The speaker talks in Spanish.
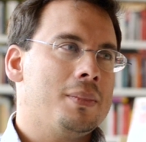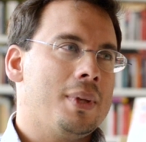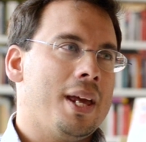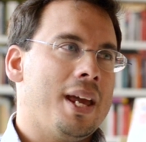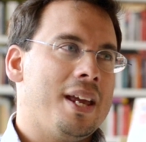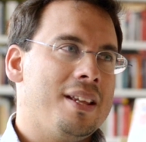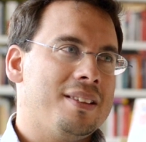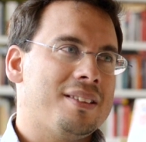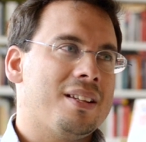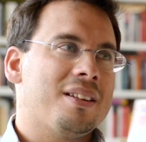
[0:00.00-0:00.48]

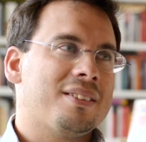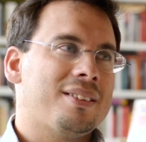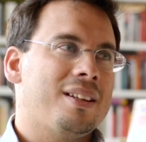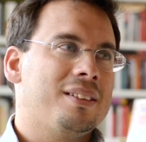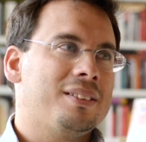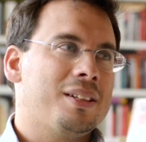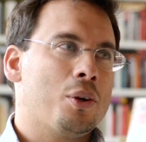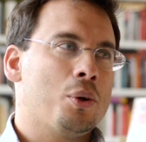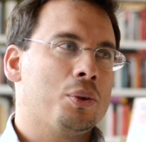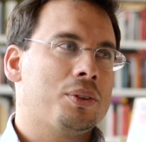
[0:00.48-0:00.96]
es
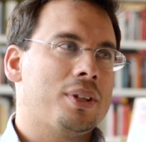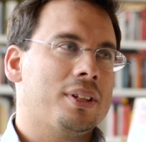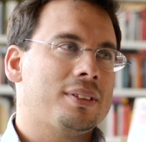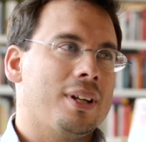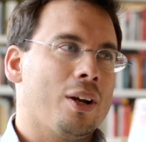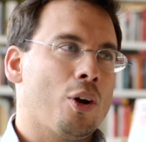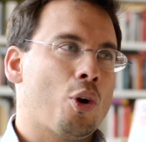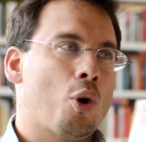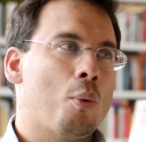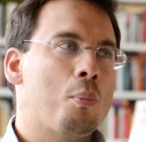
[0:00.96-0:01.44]
interesante
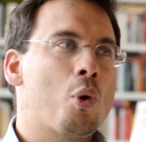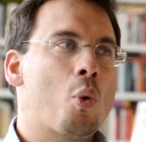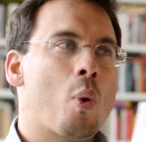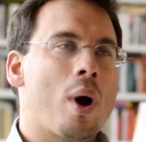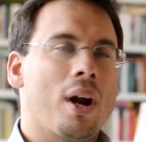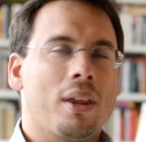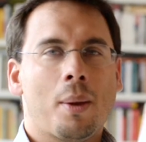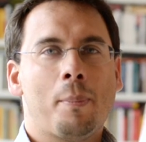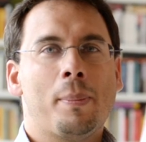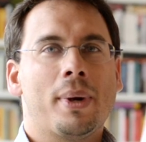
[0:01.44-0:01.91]
constatar cómo
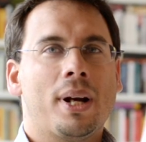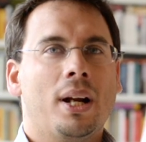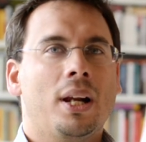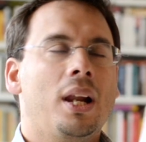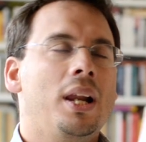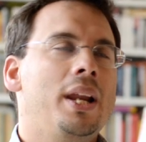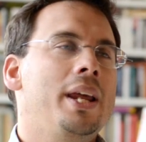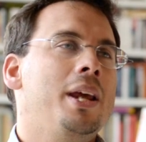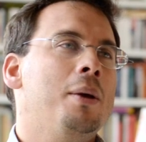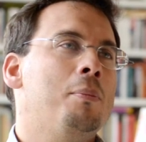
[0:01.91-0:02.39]
guarda
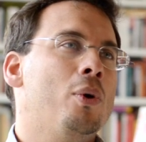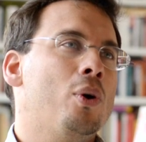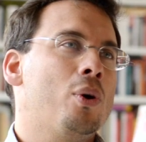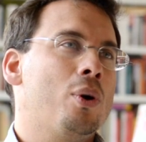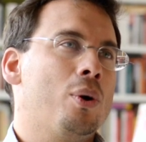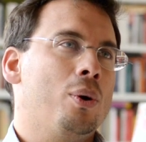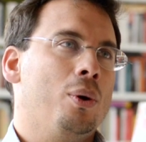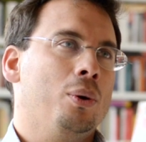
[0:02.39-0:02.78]
paralelismos